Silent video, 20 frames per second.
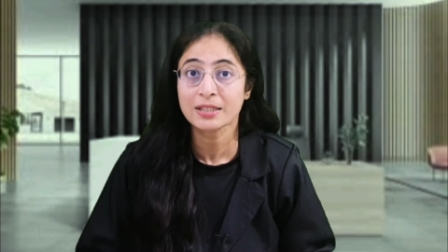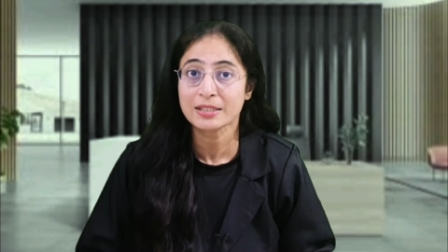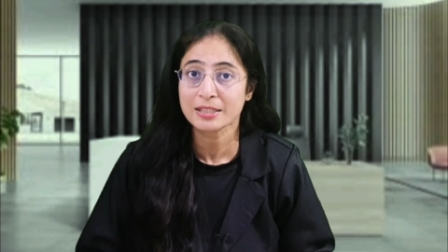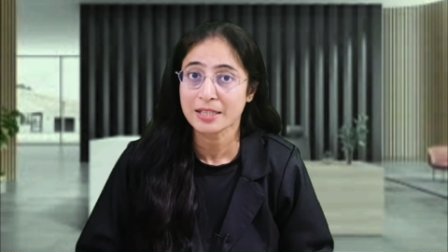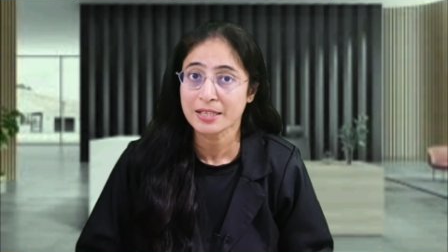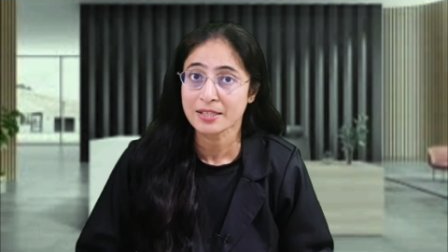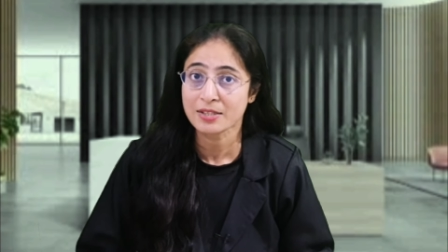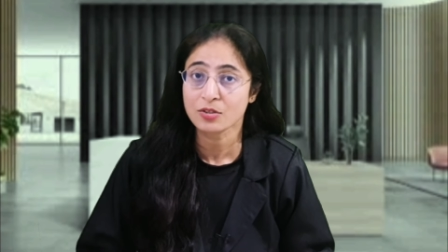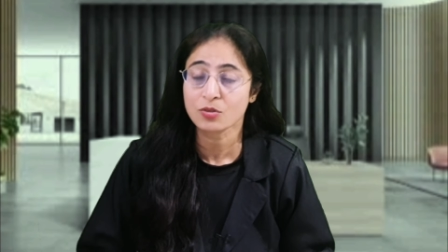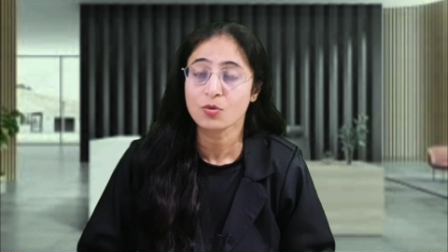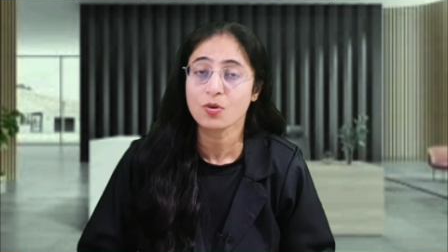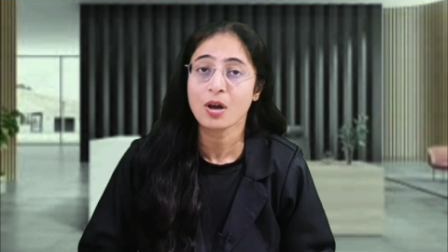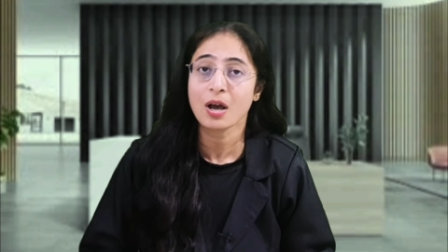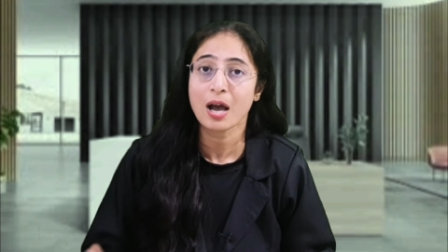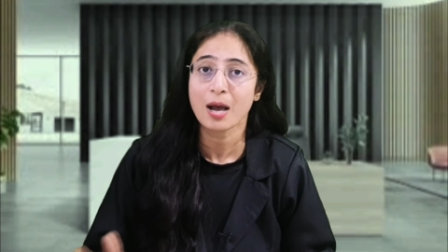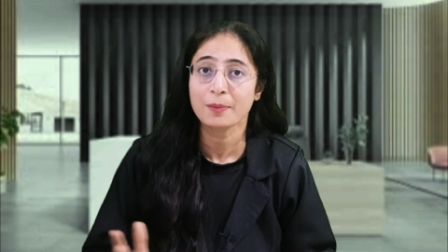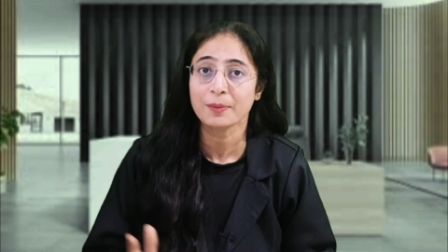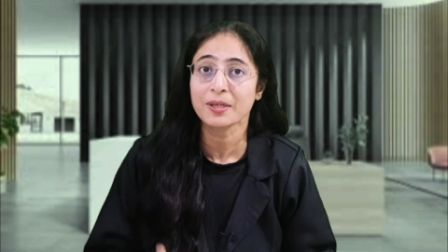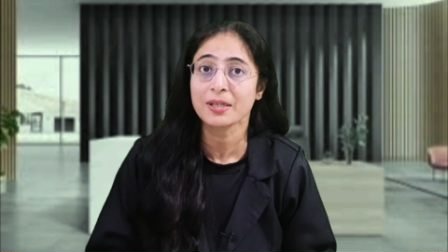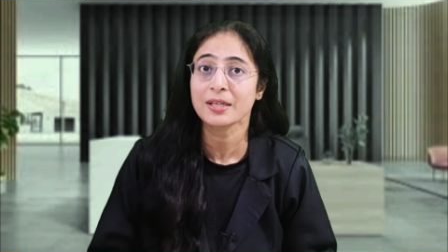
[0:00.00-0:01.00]
जेंट्स को
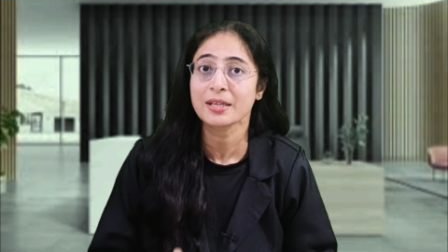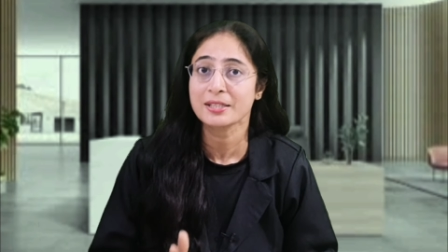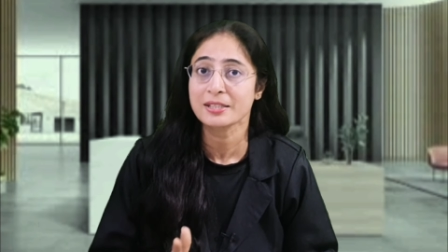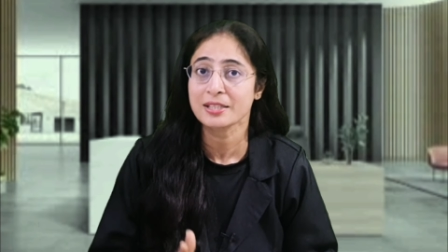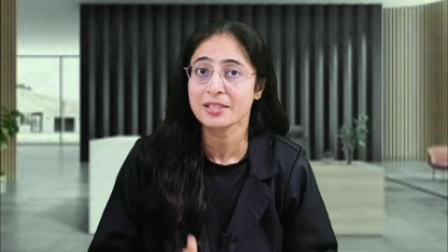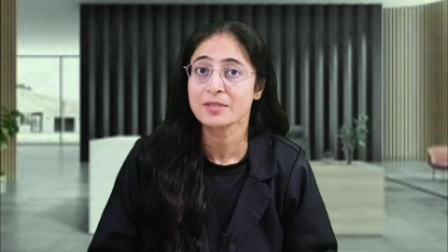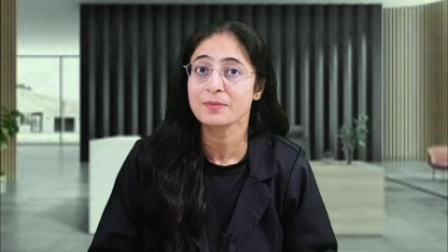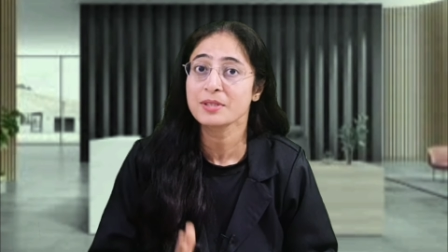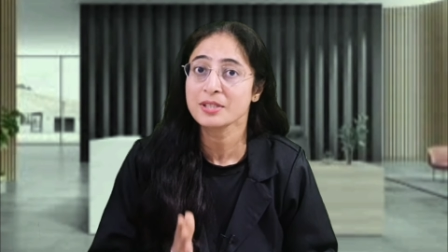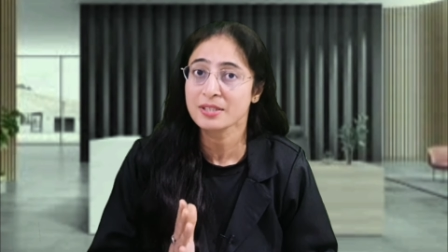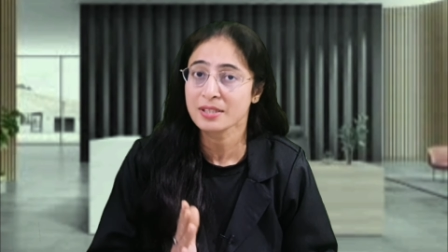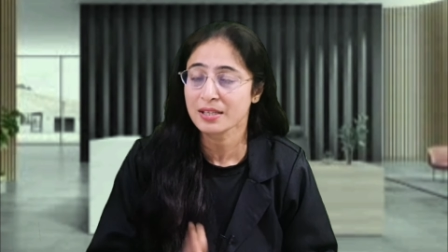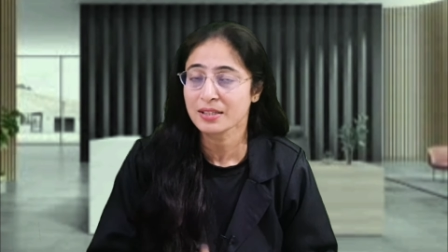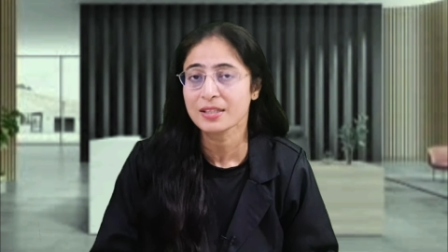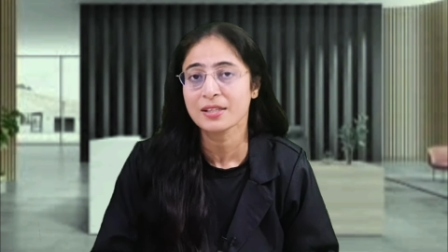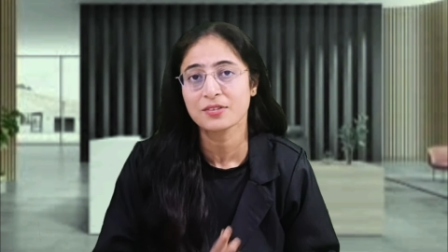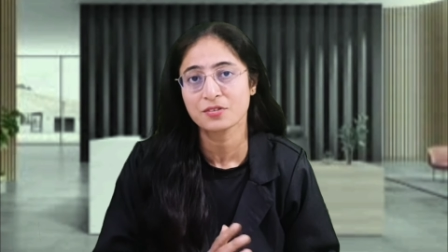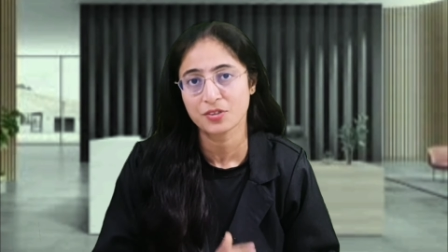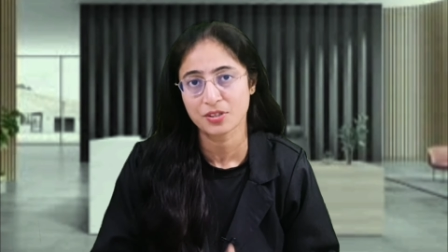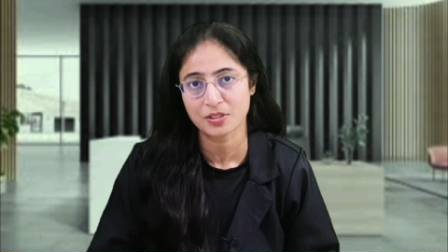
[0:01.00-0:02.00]
आपके गैजेट्स में ज़्यादा
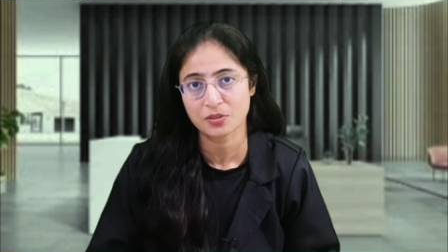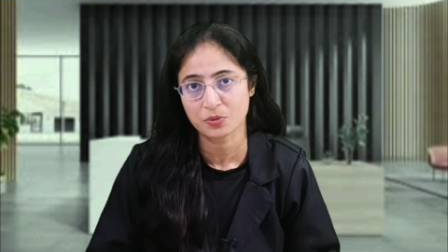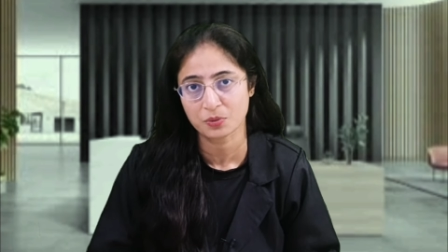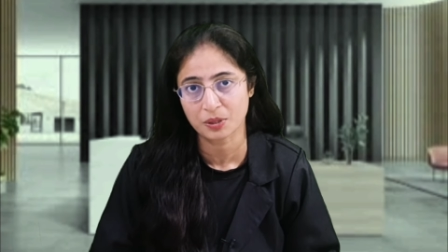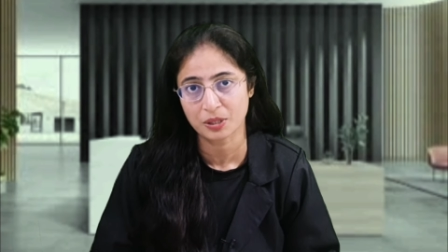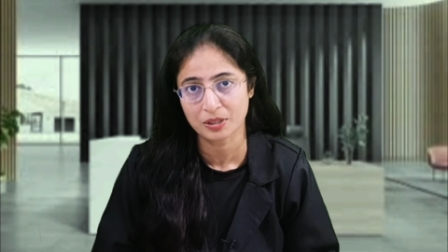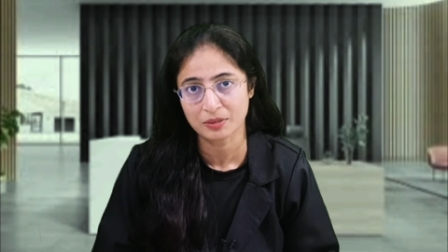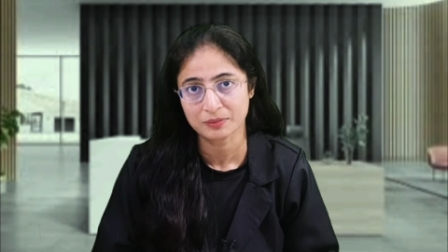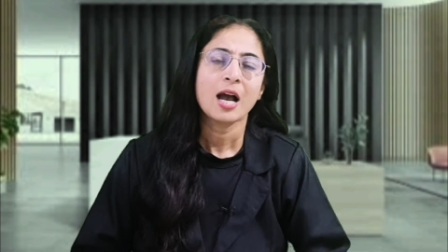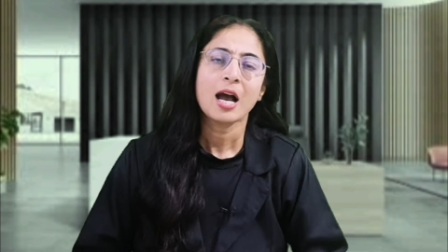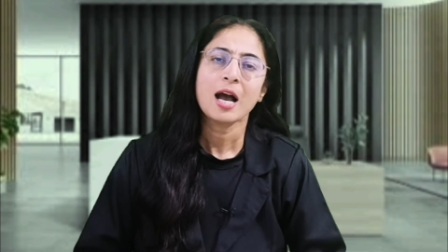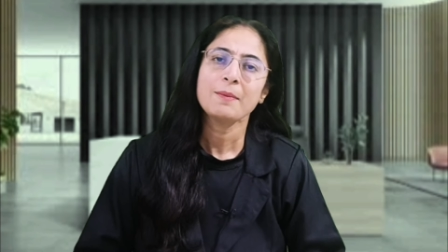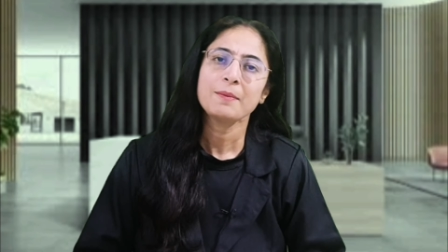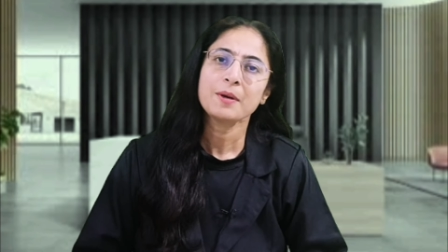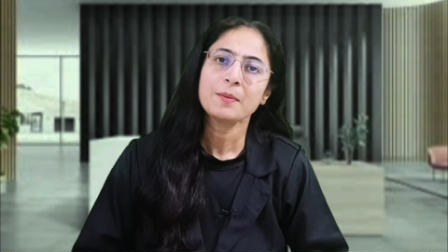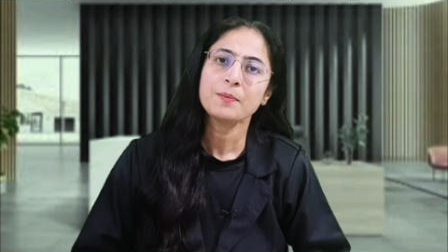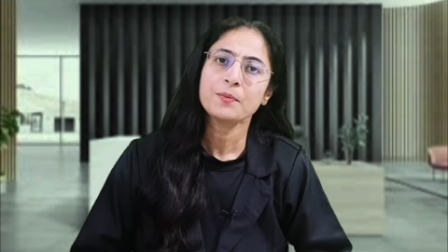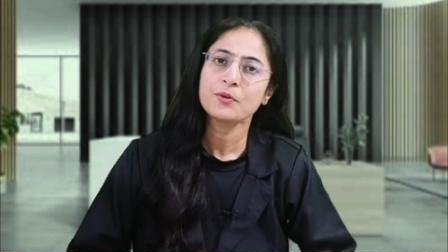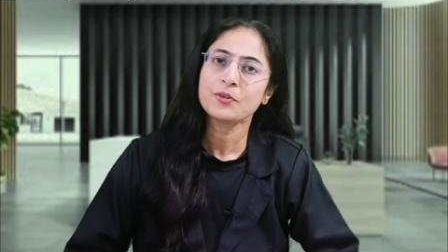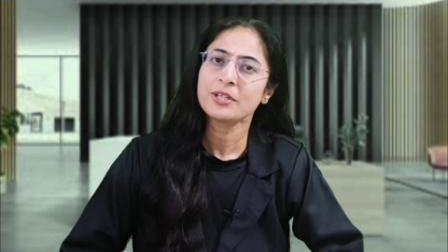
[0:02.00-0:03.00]
इंटरेस्ट होगा आपका
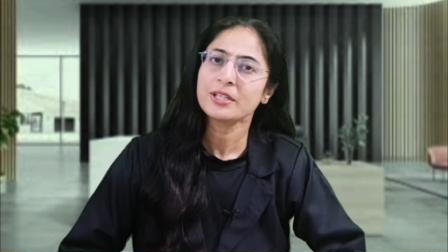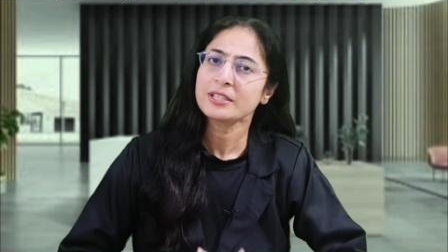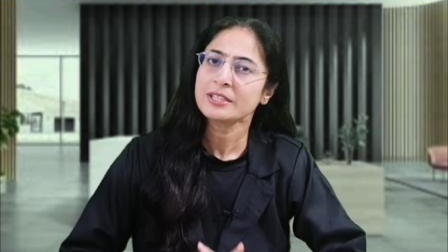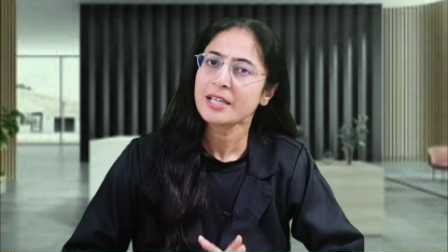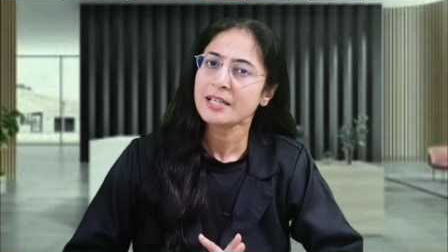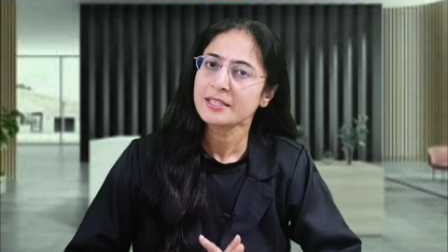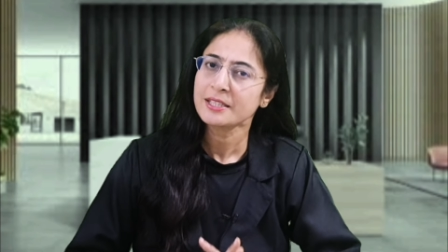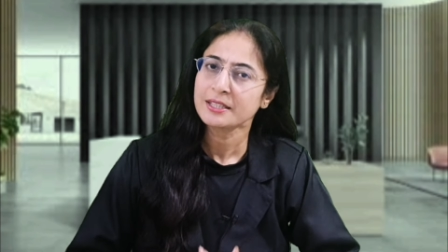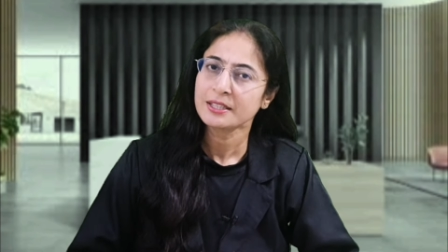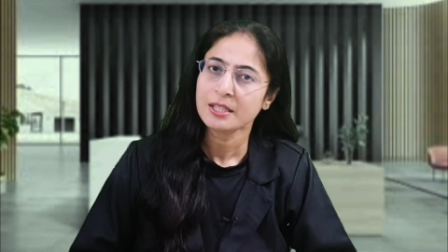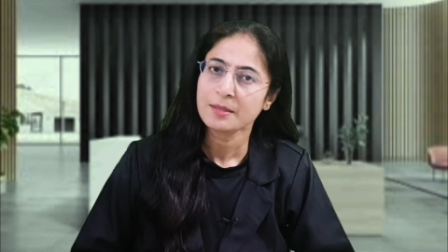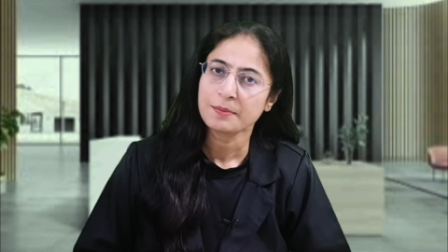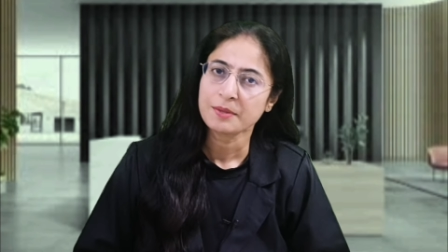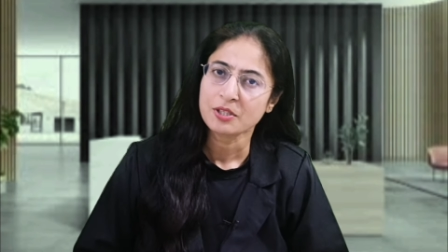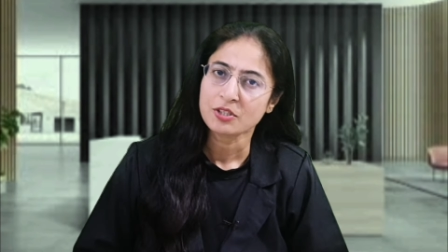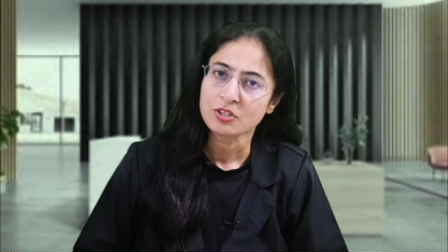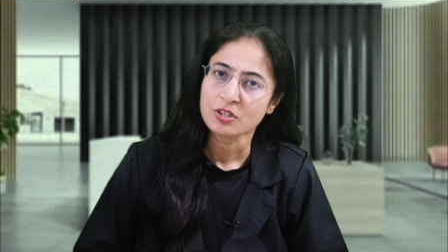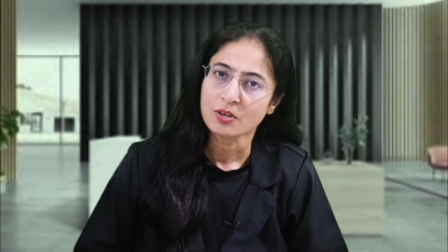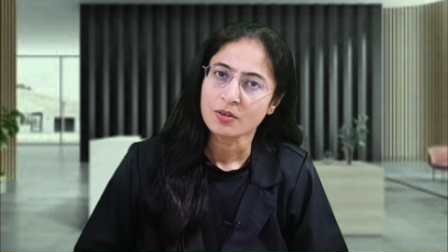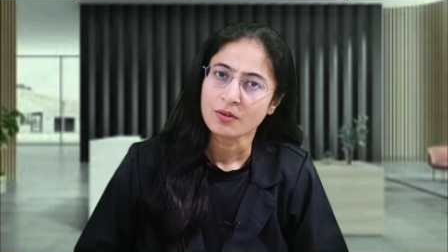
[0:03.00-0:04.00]
प्रोडक्ट चाहे जितना भी
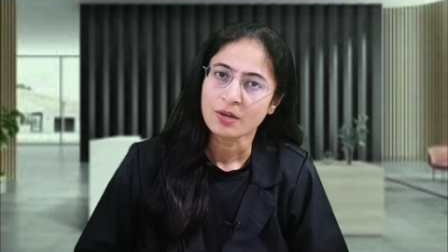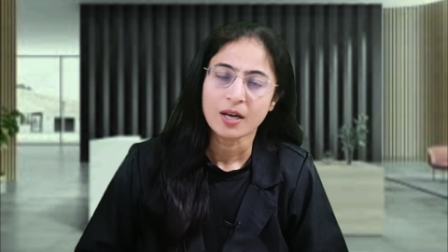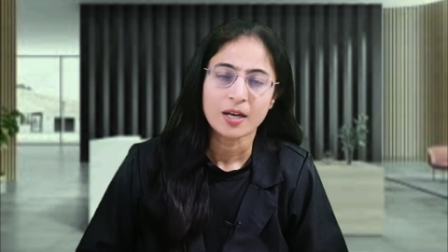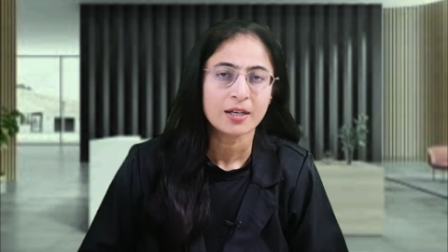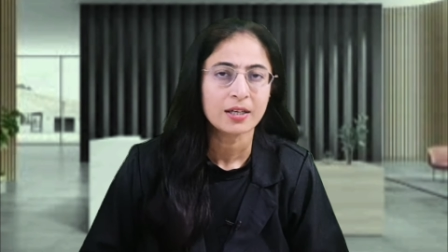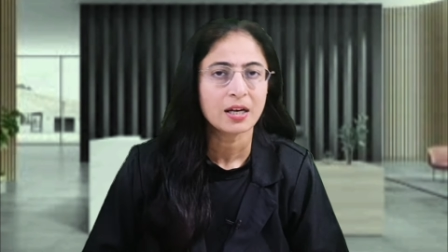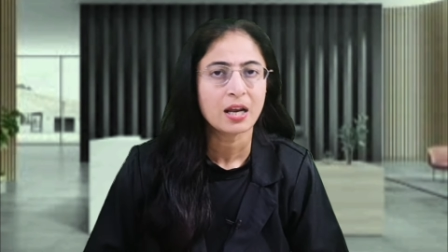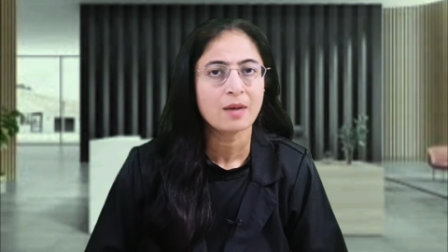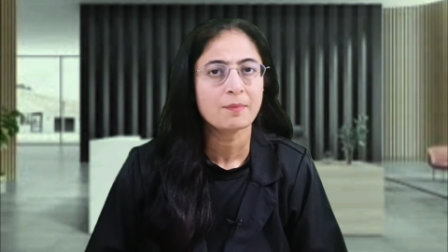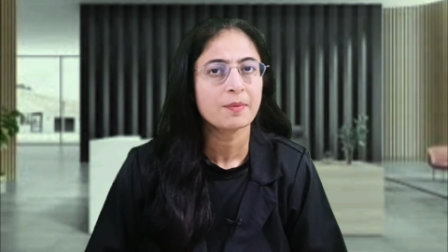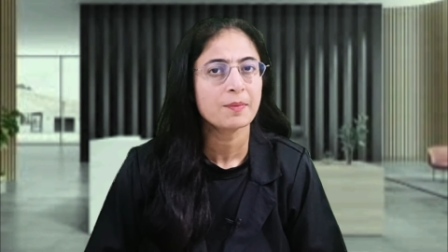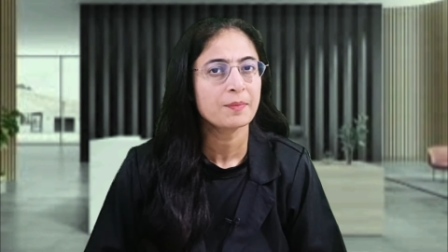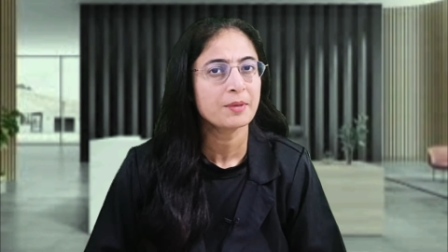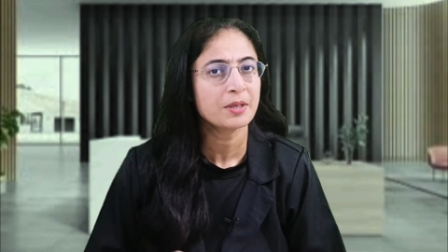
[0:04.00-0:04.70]
अच्छा हो अगर आप अपने